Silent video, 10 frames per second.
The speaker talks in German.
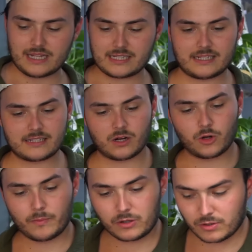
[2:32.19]
lasst ihr jetzt auch
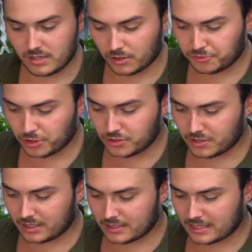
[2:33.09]
noch mal kurz aufköcheln.
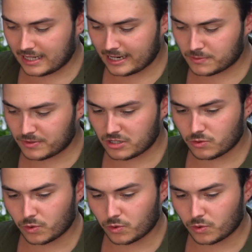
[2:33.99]
Ich kann es ein kleines bisschen